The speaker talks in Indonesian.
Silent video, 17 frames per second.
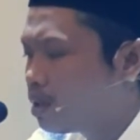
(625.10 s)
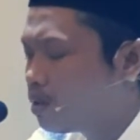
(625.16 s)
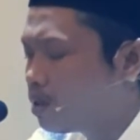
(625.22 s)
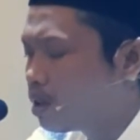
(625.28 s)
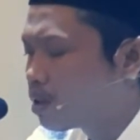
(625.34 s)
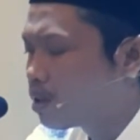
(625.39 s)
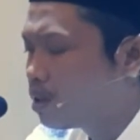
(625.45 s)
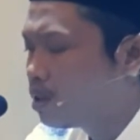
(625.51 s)

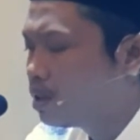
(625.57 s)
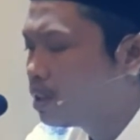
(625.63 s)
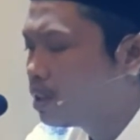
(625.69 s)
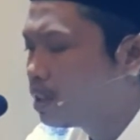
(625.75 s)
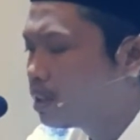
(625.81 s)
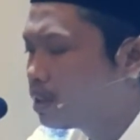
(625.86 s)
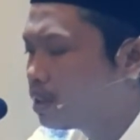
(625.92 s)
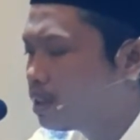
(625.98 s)

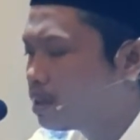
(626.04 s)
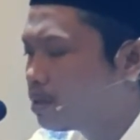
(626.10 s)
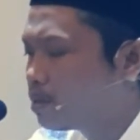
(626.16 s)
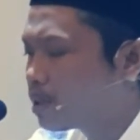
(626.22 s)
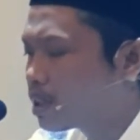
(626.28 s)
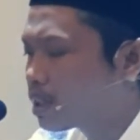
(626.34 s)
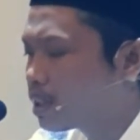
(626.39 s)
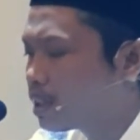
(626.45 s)
Waqala dan
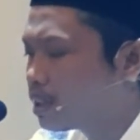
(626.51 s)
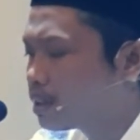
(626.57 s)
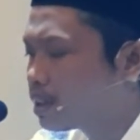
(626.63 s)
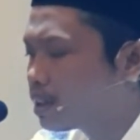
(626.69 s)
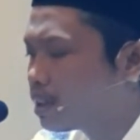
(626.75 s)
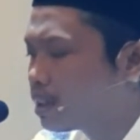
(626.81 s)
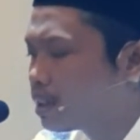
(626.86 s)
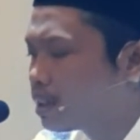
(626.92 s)

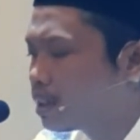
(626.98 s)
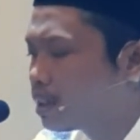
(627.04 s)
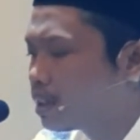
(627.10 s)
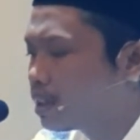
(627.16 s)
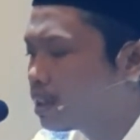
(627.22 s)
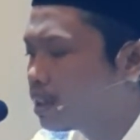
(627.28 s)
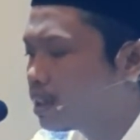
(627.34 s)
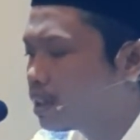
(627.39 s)
berkata
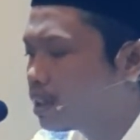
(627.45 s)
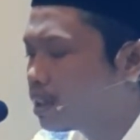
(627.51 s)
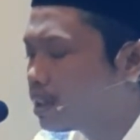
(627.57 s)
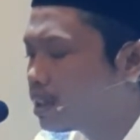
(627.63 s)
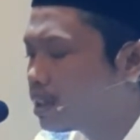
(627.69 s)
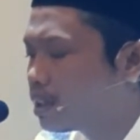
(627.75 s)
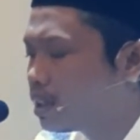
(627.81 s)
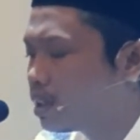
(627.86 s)

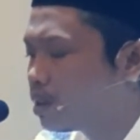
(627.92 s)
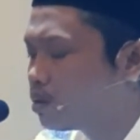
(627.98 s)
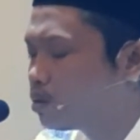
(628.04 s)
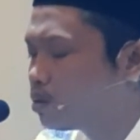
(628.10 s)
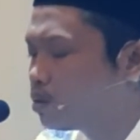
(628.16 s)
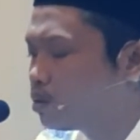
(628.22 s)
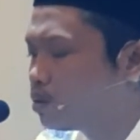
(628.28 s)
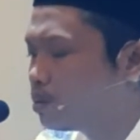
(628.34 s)

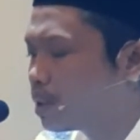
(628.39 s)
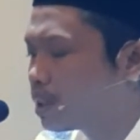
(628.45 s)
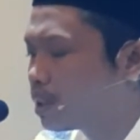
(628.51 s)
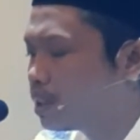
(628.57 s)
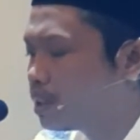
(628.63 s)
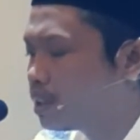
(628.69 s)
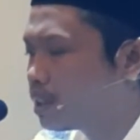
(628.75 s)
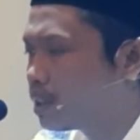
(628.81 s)
lahu
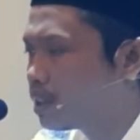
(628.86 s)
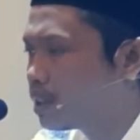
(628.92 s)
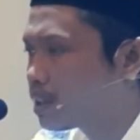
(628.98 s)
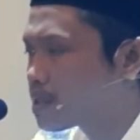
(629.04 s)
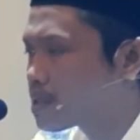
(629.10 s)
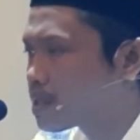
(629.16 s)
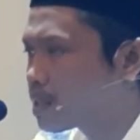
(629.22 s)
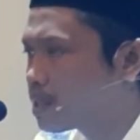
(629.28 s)

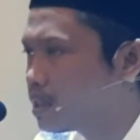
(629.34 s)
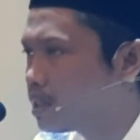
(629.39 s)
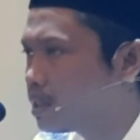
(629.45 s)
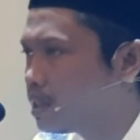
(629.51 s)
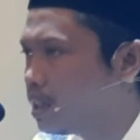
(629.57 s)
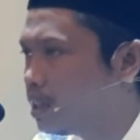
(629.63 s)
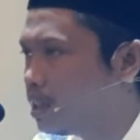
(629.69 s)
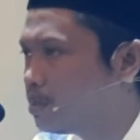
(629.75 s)
baginya
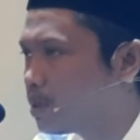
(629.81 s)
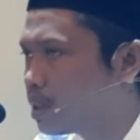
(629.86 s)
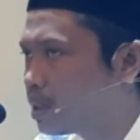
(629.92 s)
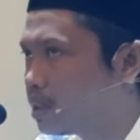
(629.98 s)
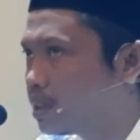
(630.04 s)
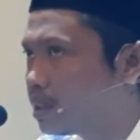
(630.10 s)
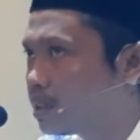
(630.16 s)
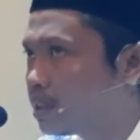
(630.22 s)
Sayyid
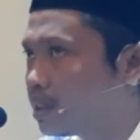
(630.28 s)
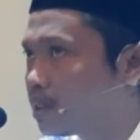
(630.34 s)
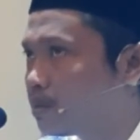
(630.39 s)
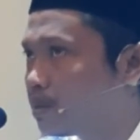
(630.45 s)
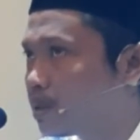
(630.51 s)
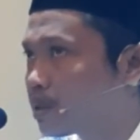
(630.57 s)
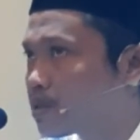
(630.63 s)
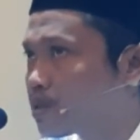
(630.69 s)
Ahmad
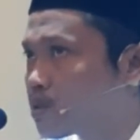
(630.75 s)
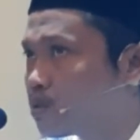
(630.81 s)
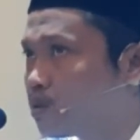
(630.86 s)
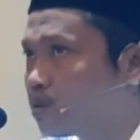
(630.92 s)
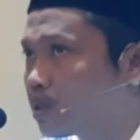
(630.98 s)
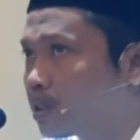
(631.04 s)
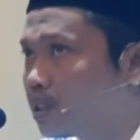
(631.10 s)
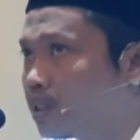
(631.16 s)

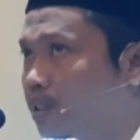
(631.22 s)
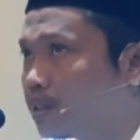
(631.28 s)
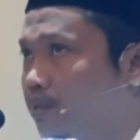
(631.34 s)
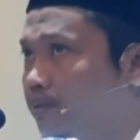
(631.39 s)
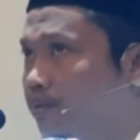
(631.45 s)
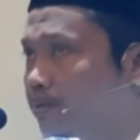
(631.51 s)
Al-Marzuqi